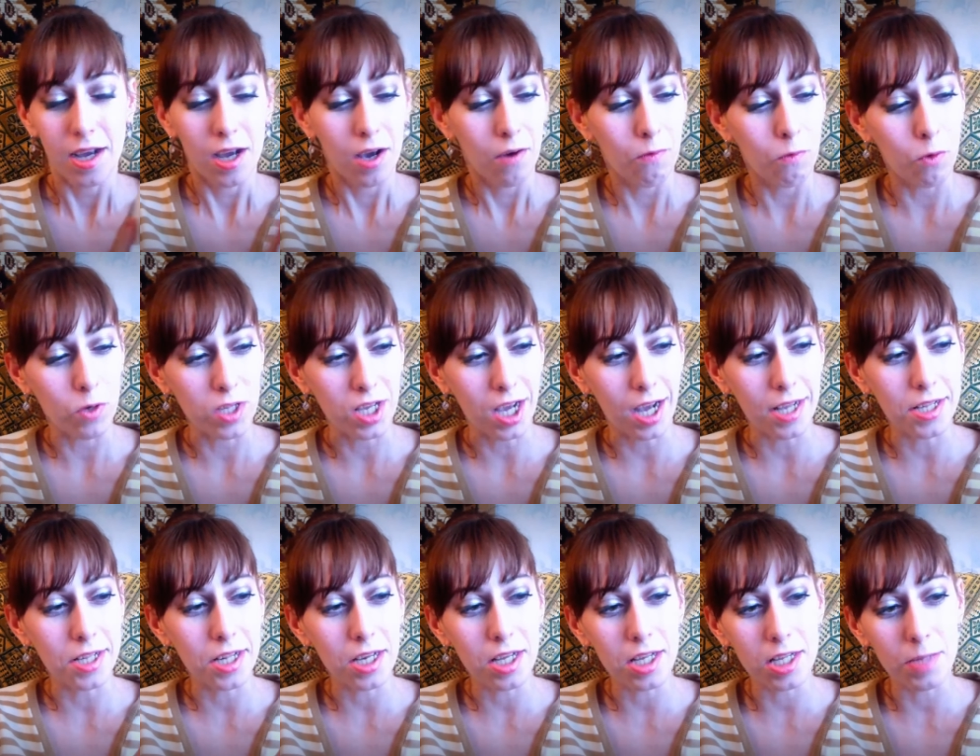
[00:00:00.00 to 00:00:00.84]
Вот,
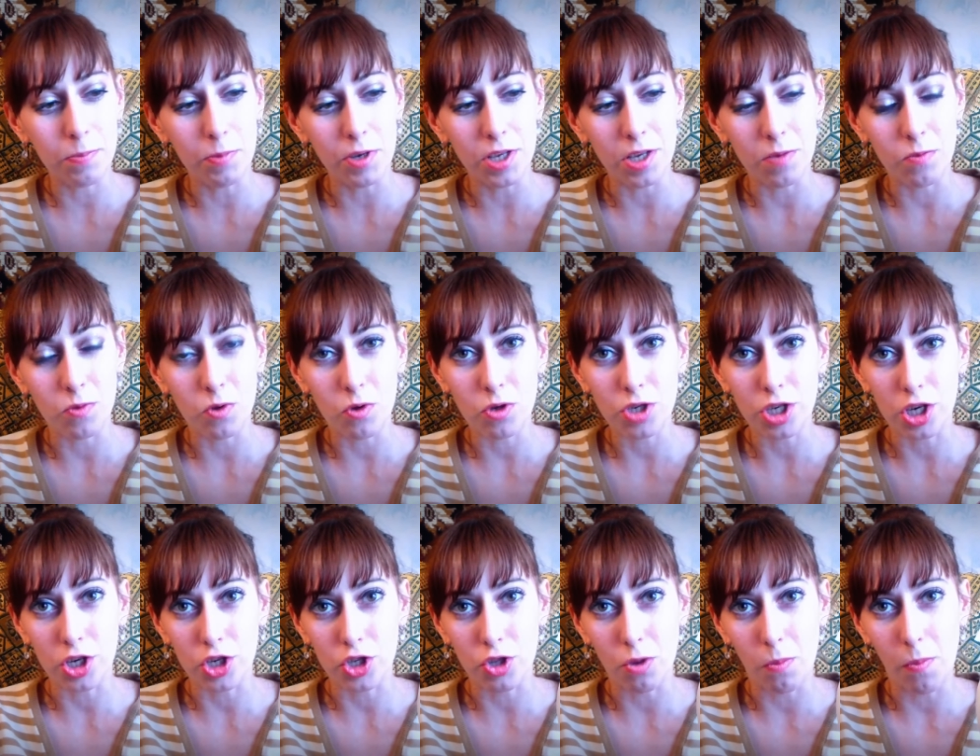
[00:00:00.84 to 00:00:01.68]
хотелось бы
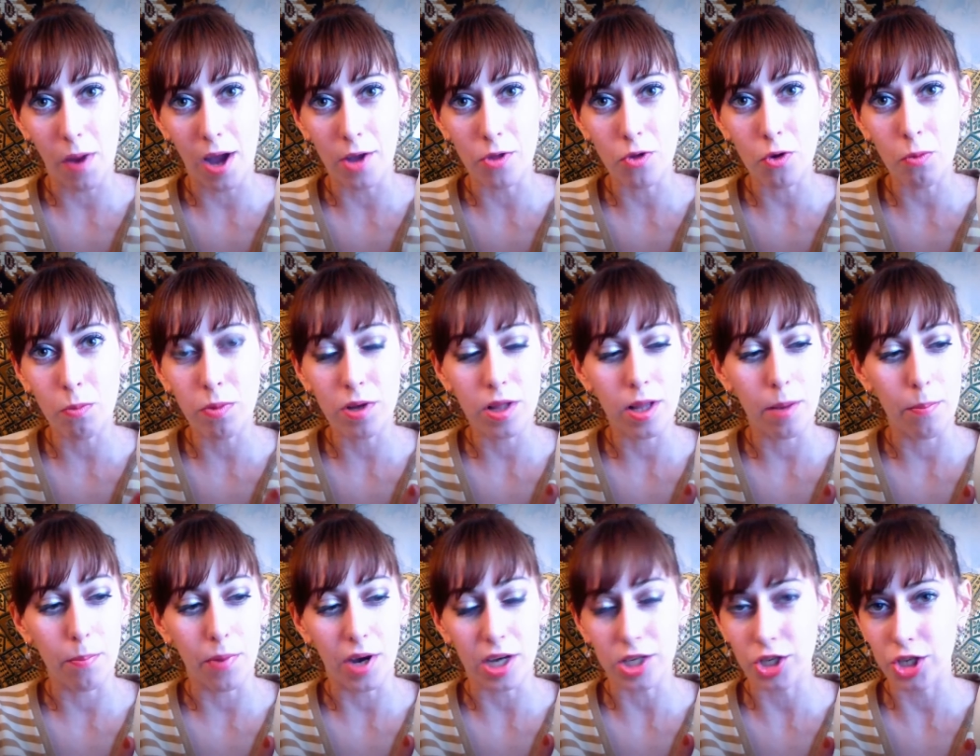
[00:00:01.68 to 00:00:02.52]
немножко, чтобы оно было
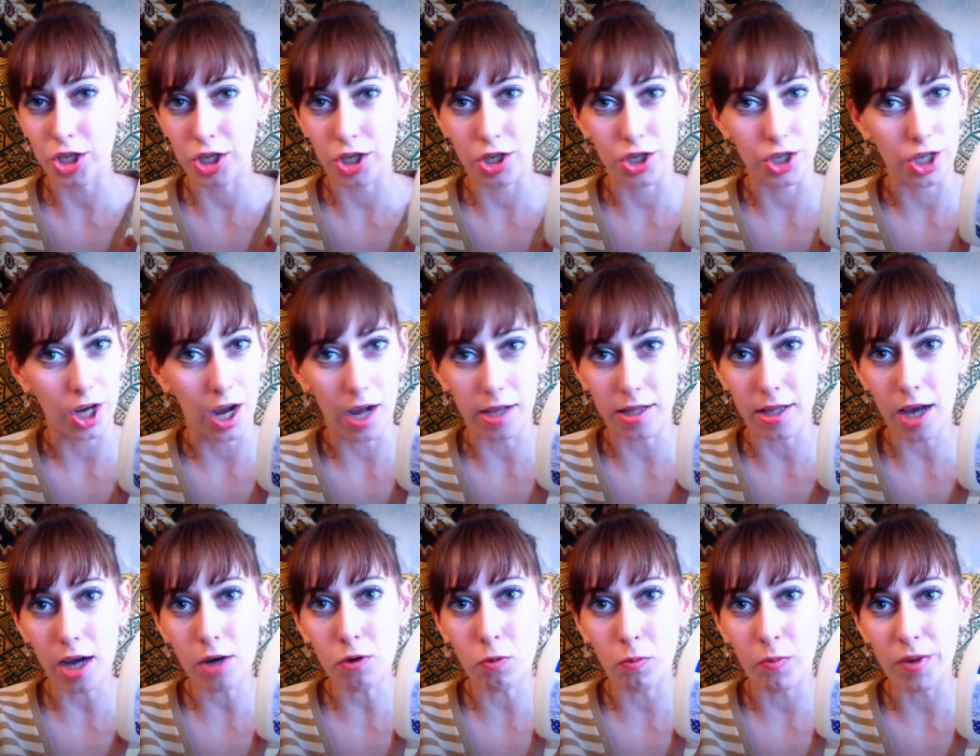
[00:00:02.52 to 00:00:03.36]
пожиже. А
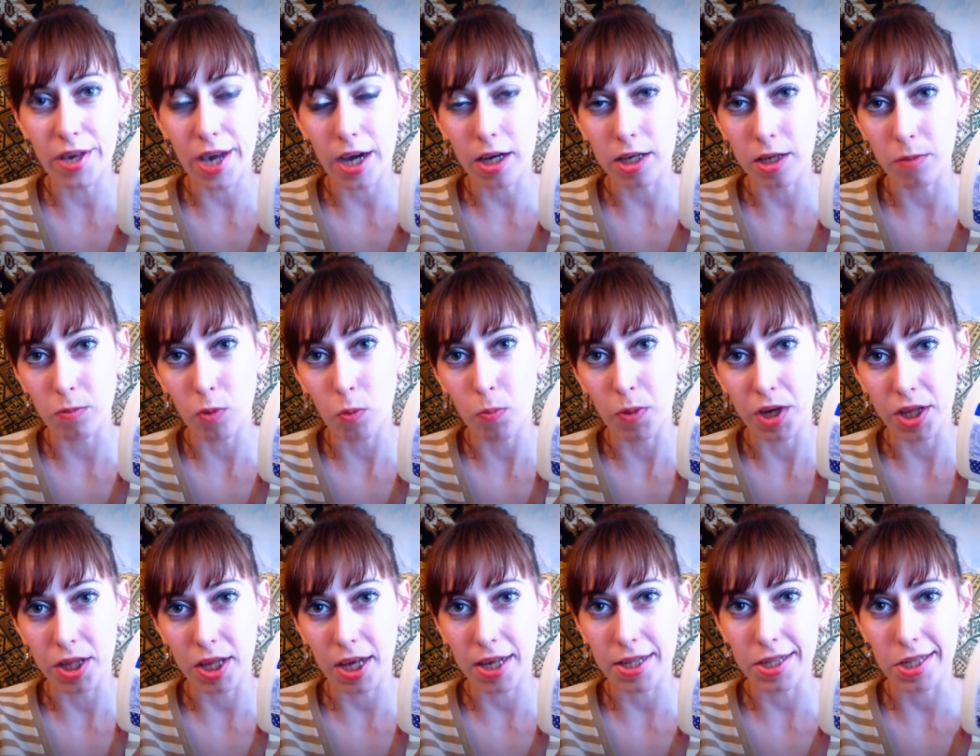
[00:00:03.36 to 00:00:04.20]
так у меня к нему
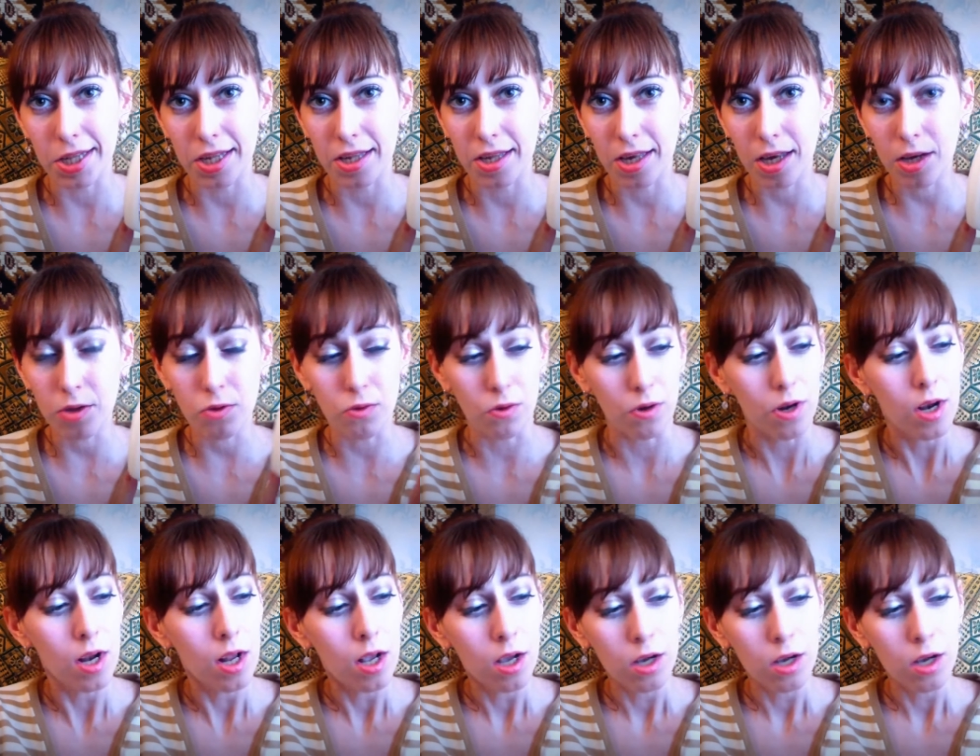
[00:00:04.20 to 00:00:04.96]
претензий нету.